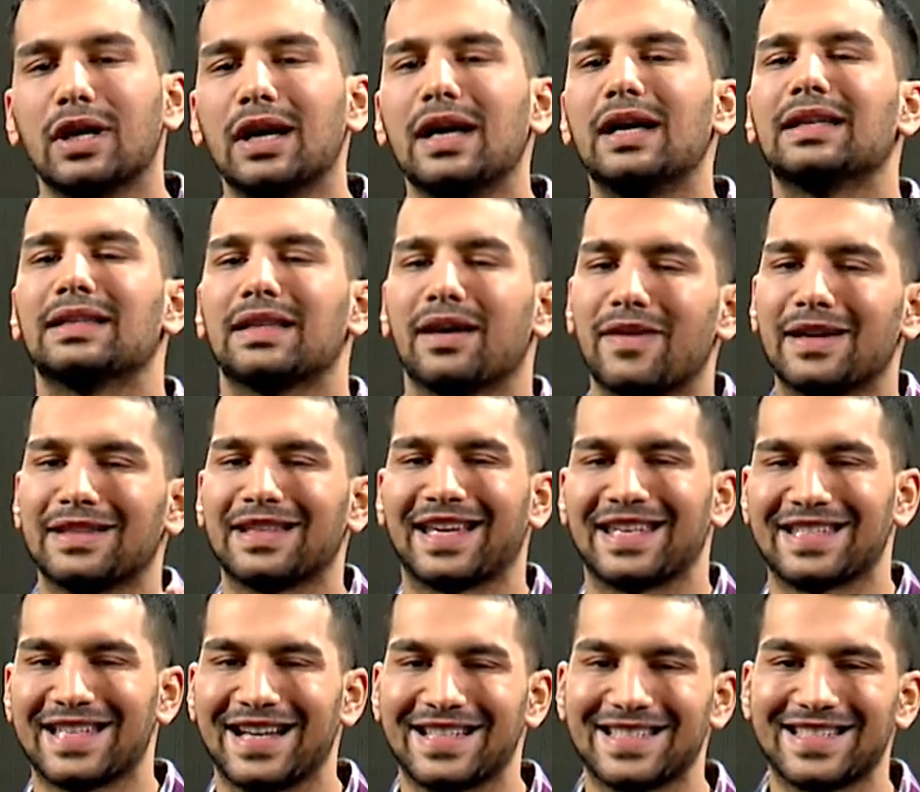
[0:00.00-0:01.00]
da tavanda
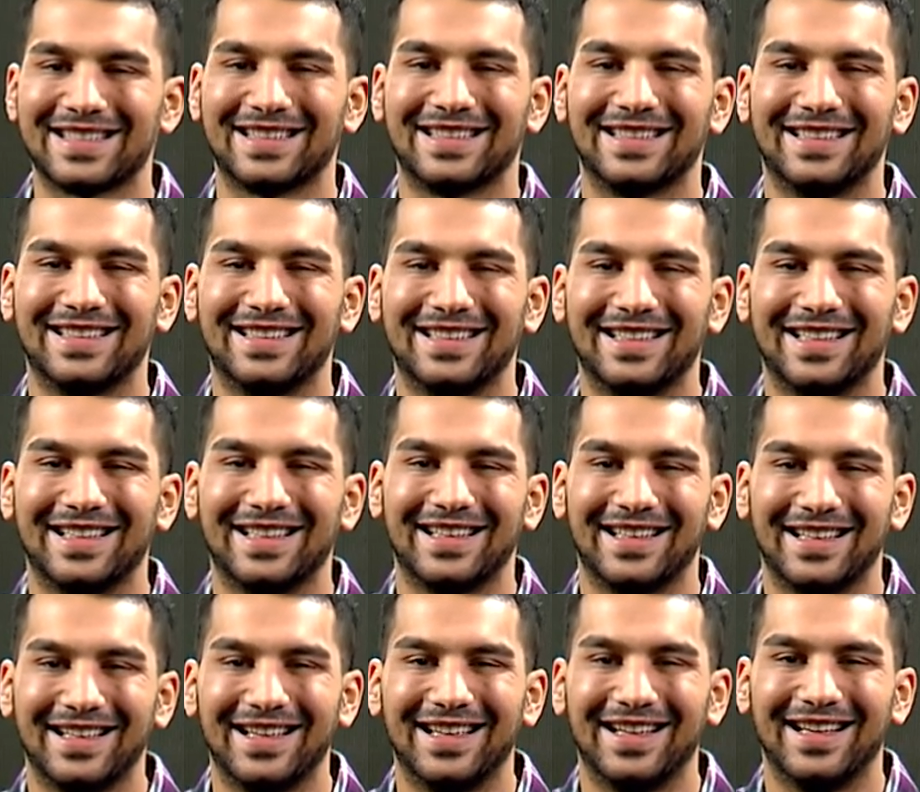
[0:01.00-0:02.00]
gezersin.
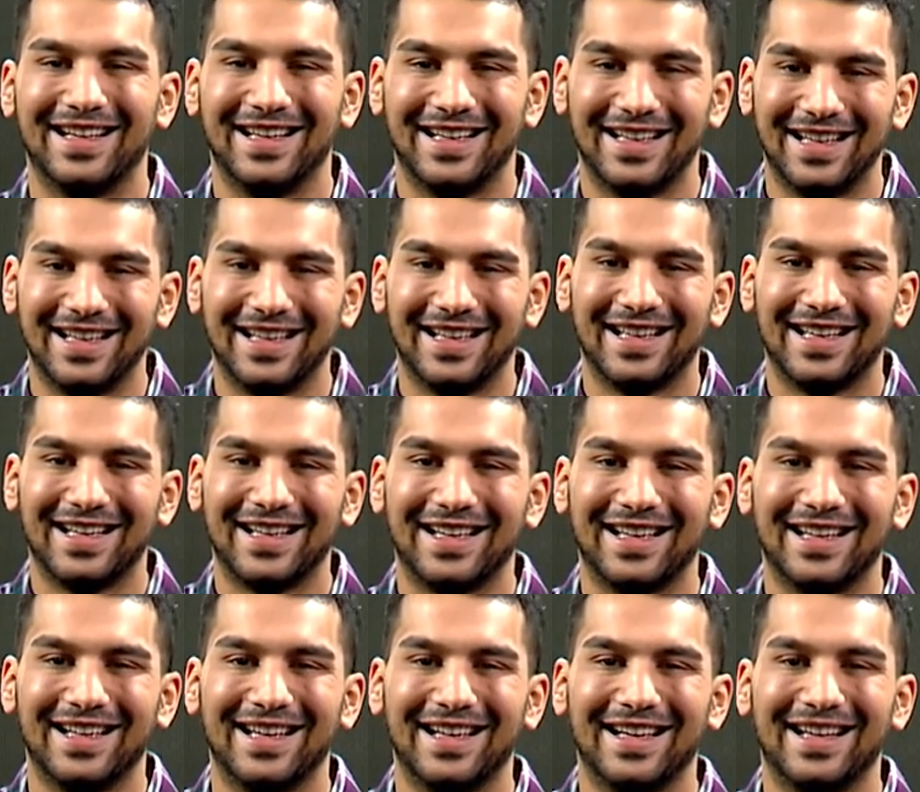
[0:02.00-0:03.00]
Bu
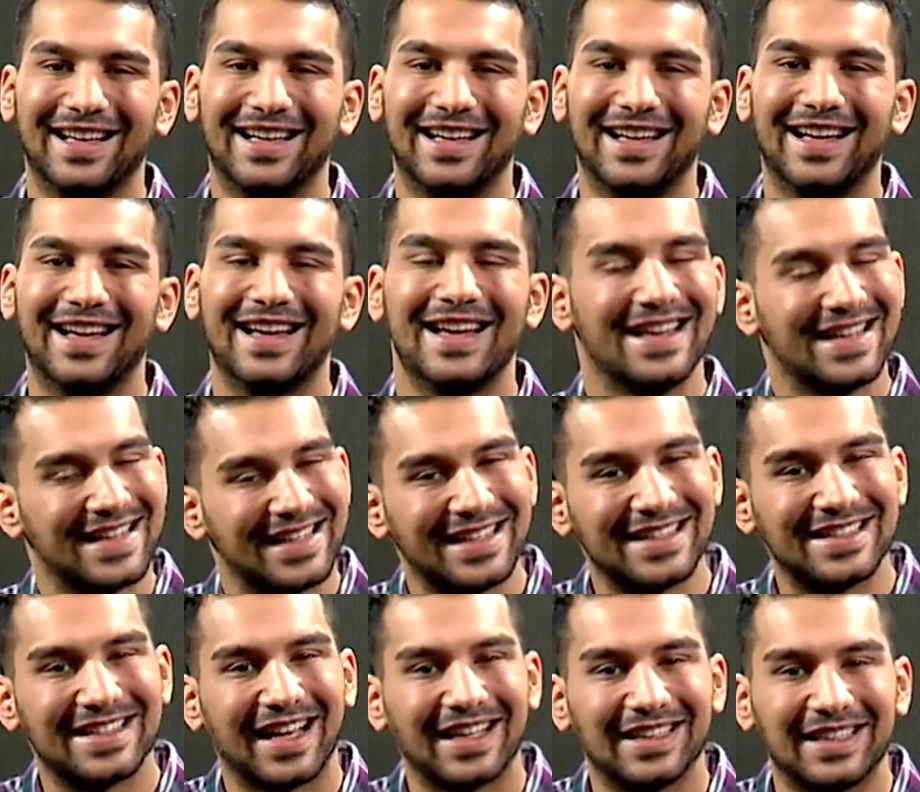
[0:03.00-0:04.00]
bilgilendirme için teşekkür ederim.
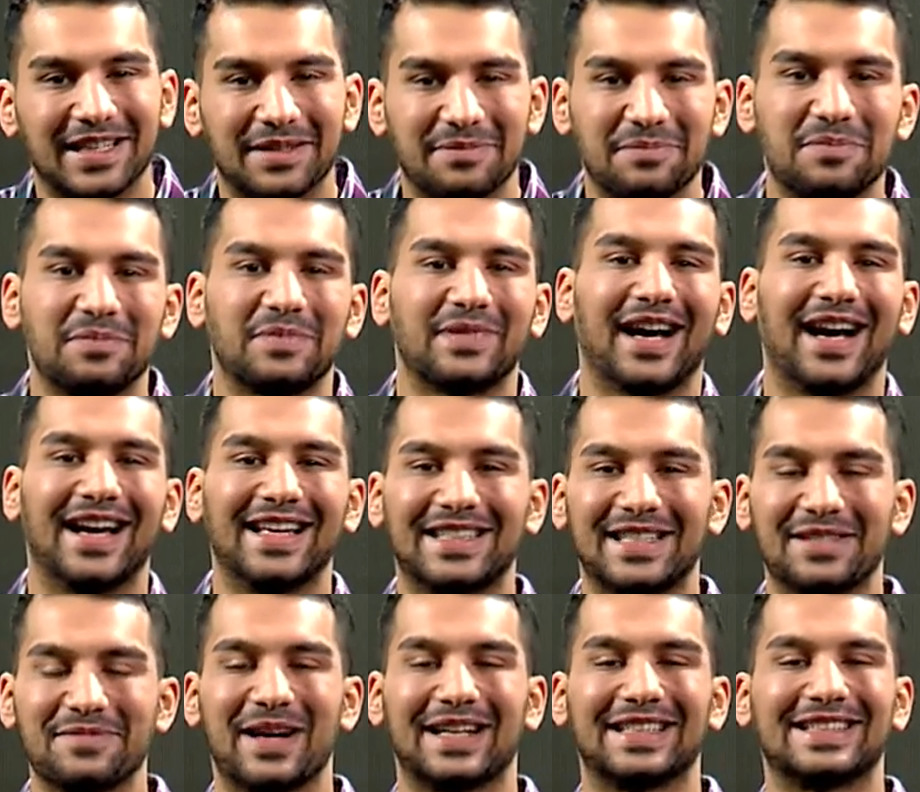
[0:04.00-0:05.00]
Rica ederim. Gayet
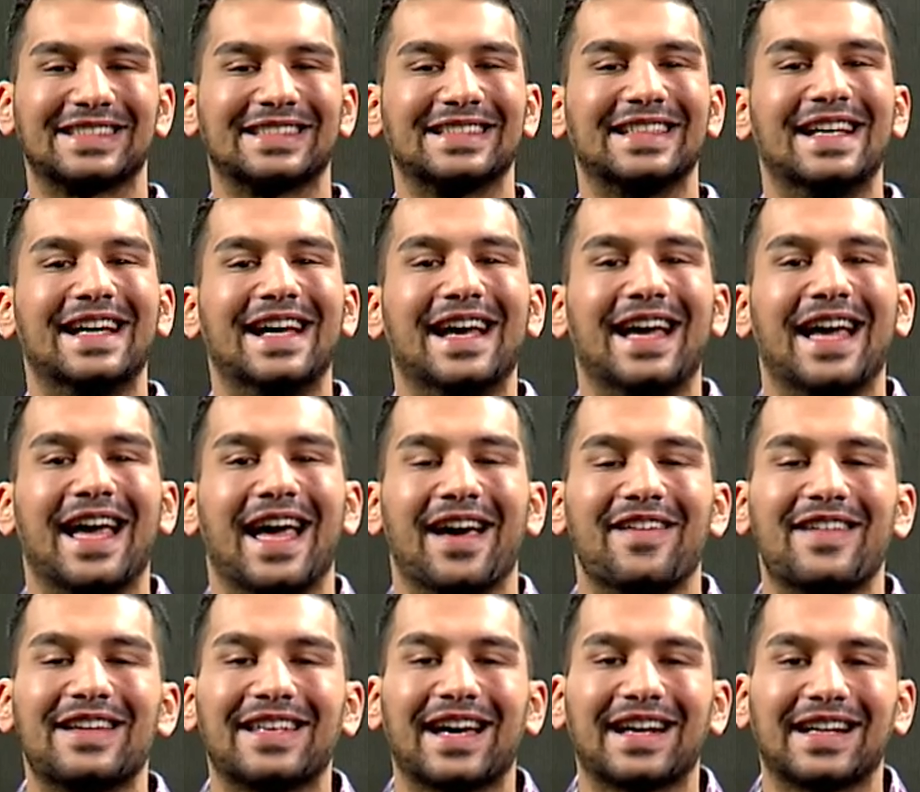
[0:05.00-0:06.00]
kibarsın.
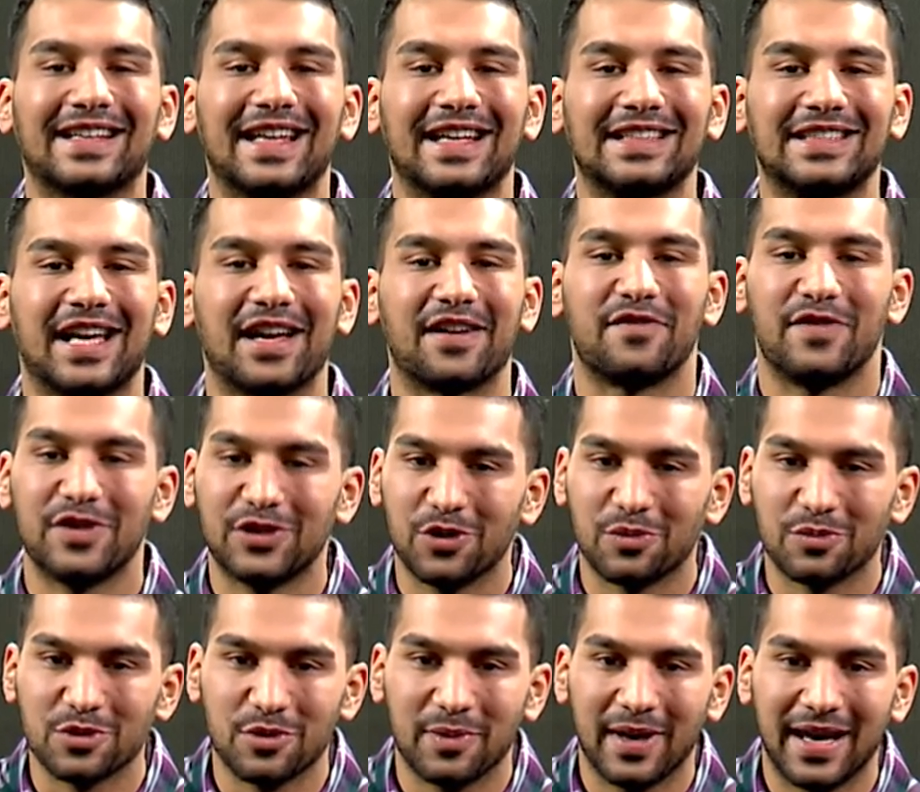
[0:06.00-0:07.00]
Evet arkadaşlar
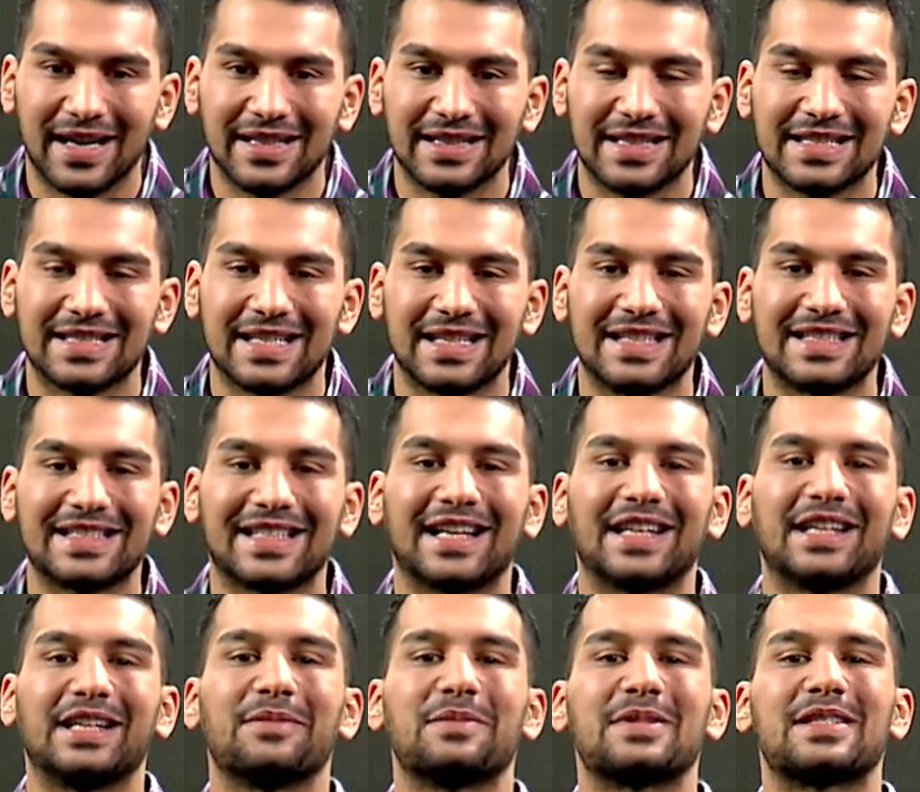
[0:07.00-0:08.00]
videomuzu beğendiyseniz
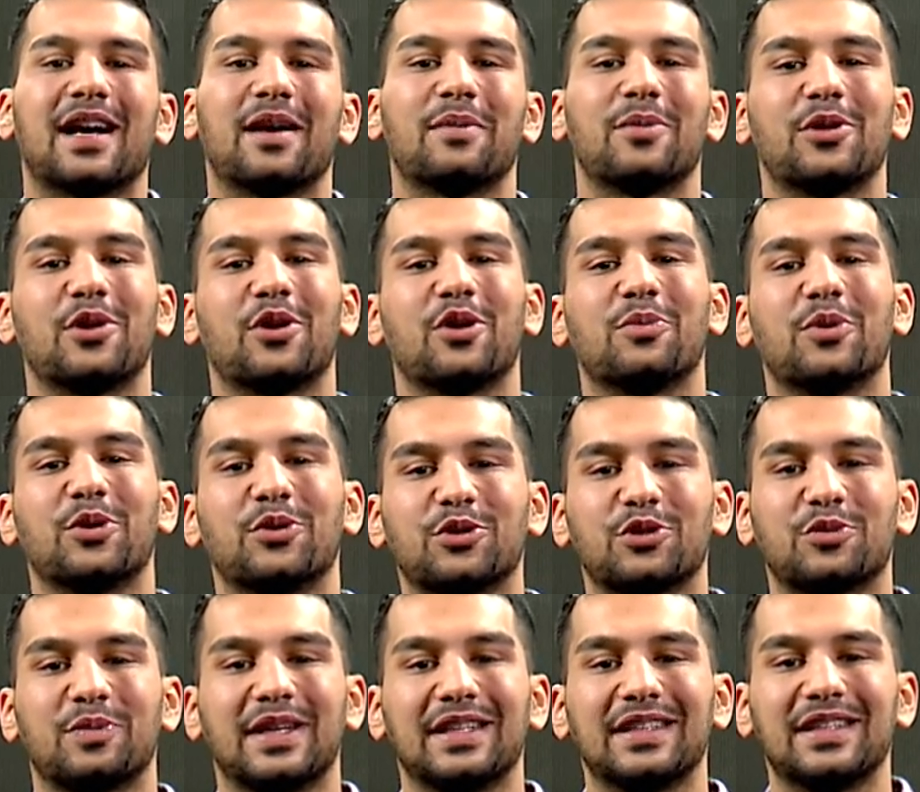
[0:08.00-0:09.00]
kanalımıza abone olmayı
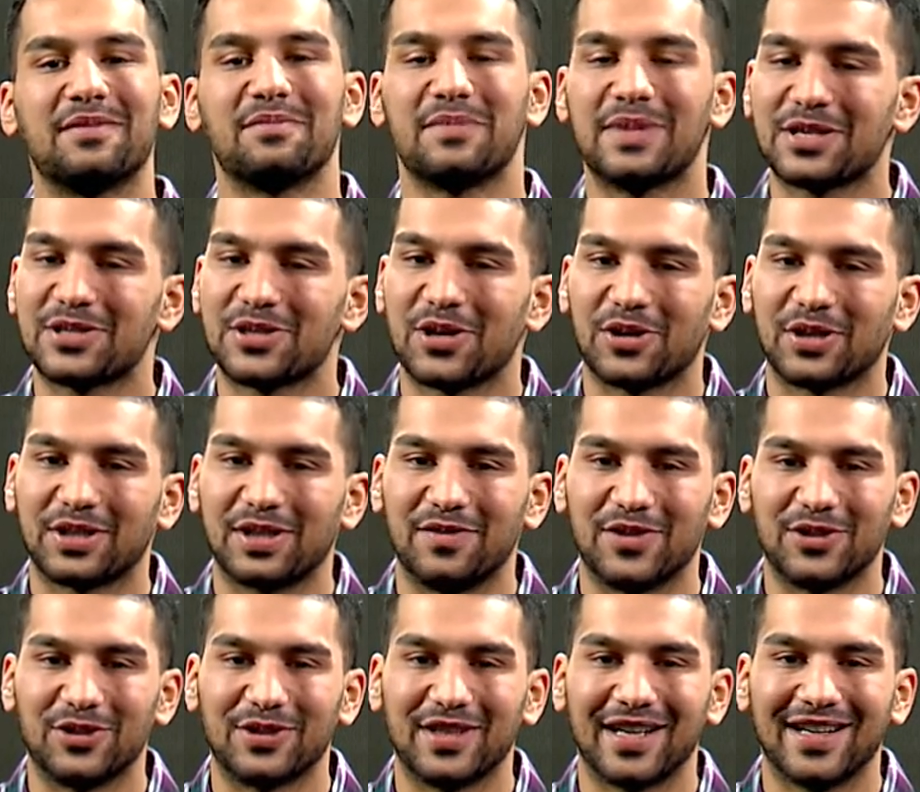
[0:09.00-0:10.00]
unutmayın. Bir sonraki
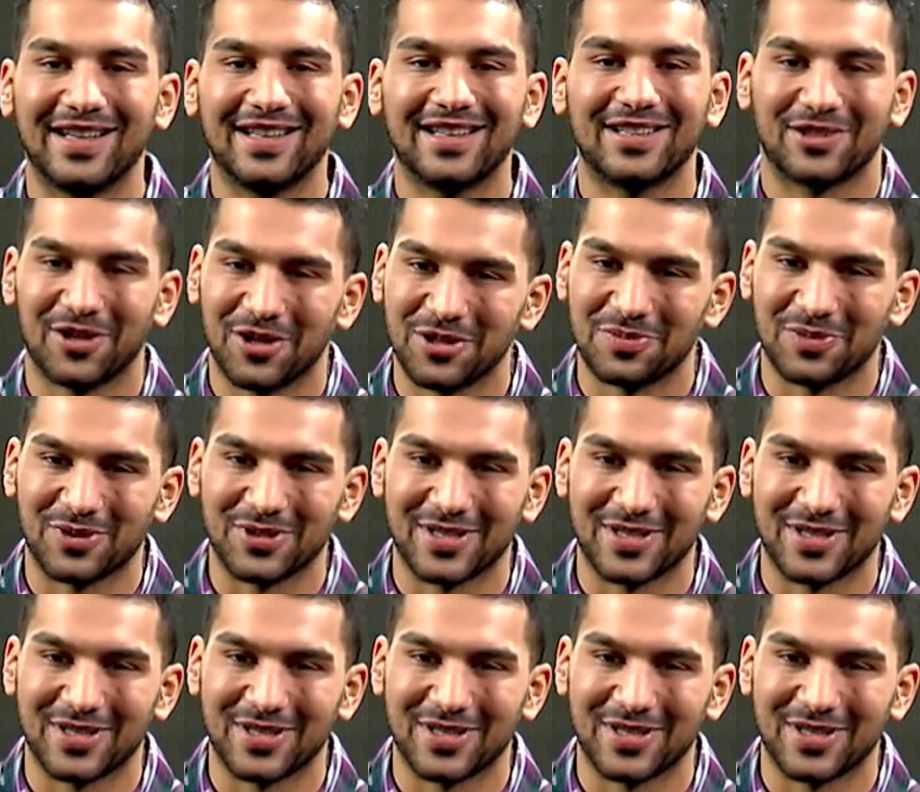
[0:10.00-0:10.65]
videoda görüşmek